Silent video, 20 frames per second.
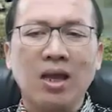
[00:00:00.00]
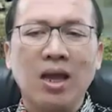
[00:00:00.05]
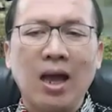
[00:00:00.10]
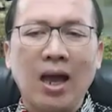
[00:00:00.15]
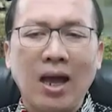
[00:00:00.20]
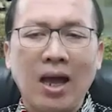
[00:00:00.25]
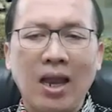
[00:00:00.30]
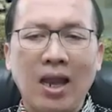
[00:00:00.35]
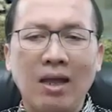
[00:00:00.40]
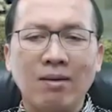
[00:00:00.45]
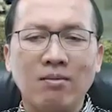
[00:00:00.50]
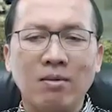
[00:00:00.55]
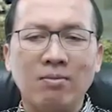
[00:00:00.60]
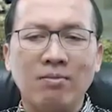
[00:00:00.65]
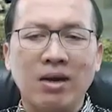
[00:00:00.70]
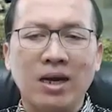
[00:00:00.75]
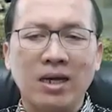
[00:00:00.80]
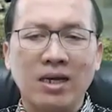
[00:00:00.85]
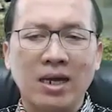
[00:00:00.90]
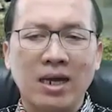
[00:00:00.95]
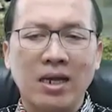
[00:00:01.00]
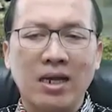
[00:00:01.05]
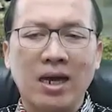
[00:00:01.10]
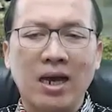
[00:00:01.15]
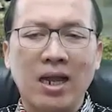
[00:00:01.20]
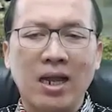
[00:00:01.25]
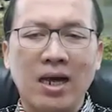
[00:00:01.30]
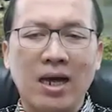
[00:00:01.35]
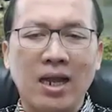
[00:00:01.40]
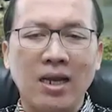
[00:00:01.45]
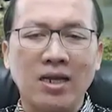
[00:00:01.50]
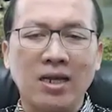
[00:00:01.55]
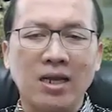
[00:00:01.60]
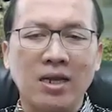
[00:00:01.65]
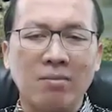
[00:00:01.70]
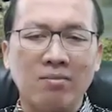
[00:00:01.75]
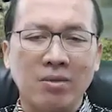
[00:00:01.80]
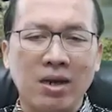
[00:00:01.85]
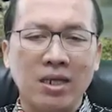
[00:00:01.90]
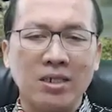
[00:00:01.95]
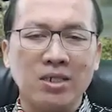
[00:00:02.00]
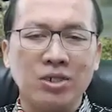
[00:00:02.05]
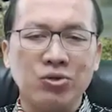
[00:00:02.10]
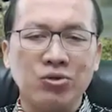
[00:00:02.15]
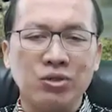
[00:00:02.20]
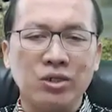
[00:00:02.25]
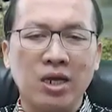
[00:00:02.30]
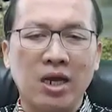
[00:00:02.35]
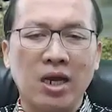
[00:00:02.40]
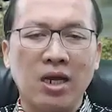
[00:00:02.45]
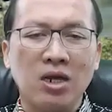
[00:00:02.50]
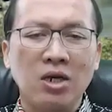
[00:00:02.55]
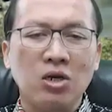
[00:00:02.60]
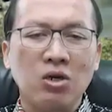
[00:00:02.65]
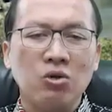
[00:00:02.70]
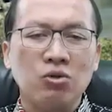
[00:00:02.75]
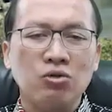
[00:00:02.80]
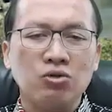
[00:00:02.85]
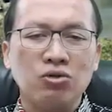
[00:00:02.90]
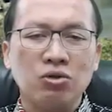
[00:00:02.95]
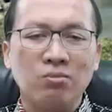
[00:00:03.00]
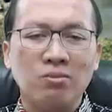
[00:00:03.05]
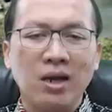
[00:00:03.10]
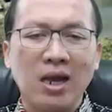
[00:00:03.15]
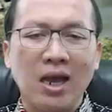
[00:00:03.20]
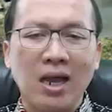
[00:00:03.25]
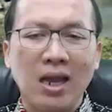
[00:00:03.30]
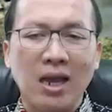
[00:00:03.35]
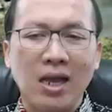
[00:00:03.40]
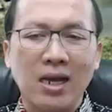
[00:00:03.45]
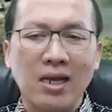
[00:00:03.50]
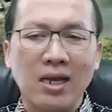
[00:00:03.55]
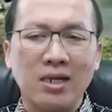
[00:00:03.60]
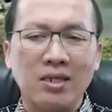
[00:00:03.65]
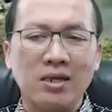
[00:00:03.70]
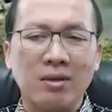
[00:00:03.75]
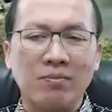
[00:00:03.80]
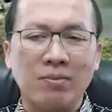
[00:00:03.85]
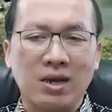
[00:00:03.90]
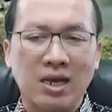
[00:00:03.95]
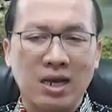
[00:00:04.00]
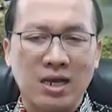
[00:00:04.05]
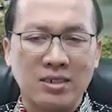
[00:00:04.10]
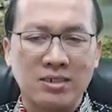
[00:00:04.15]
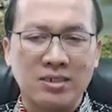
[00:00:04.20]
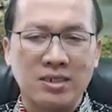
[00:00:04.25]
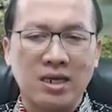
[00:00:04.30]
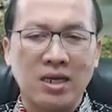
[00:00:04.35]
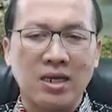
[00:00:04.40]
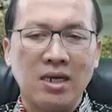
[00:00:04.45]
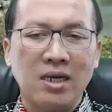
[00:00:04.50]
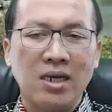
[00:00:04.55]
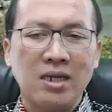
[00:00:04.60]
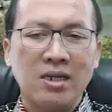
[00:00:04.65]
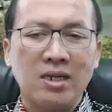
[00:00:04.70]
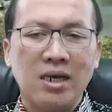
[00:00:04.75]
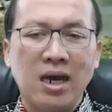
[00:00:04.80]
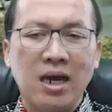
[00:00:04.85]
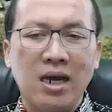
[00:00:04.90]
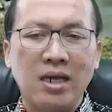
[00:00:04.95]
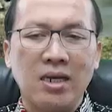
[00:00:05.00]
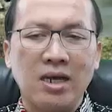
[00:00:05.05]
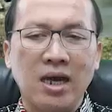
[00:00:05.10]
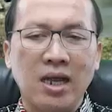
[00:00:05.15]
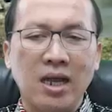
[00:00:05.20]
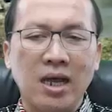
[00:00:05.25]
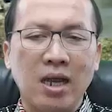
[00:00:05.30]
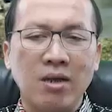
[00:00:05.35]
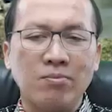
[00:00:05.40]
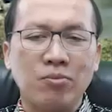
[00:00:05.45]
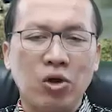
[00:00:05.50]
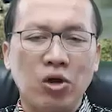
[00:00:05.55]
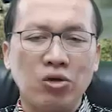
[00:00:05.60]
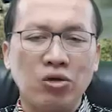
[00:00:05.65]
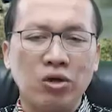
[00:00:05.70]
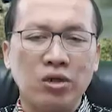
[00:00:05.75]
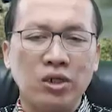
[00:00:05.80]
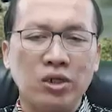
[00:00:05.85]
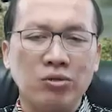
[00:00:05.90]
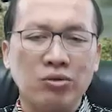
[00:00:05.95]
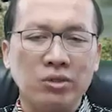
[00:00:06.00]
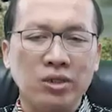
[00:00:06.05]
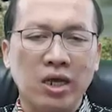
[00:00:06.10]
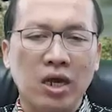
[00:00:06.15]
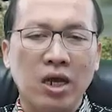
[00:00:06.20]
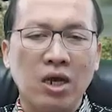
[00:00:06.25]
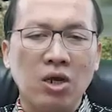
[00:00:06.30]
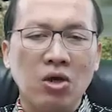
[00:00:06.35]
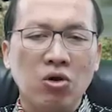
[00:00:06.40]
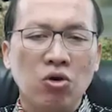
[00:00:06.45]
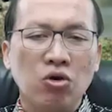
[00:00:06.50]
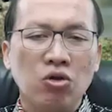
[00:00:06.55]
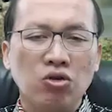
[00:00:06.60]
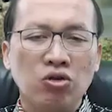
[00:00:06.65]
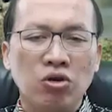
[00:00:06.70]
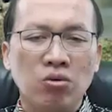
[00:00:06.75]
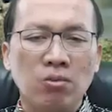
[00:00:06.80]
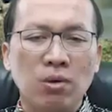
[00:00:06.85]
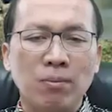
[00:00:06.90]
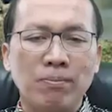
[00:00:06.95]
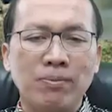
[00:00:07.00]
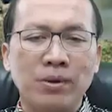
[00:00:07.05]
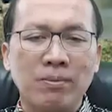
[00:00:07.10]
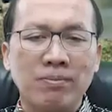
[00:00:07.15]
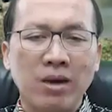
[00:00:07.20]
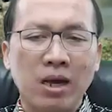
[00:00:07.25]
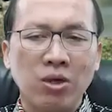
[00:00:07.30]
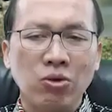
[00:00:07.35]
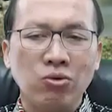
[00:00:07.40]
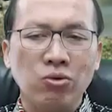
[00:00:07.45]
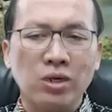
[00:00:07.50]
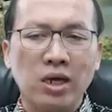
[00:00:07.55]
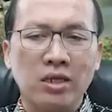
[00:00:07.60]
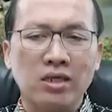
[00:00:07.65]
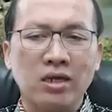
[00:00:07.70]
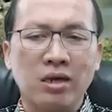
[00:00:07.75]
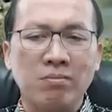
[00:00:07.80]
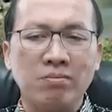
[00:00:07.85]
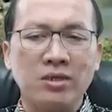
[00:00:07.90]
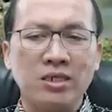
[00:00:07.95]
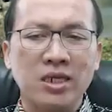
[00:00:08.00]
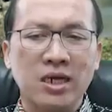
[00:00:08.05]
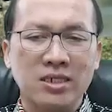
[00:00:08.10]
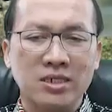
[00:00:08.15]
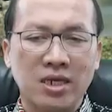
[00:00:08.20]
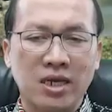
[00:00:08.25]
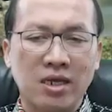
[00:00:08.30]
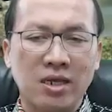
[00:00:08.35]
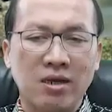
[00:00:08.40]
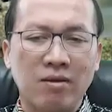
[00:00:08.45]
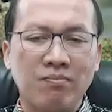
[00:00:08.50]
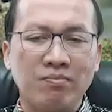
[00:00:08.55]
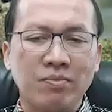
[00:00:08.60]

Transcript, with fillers: Allah memakai hal-hal yang lemah di dunia untuk mengalahkan yang perkasa dan hal-hal bodoh di dunia untuk mempermalukan yang bijaksana.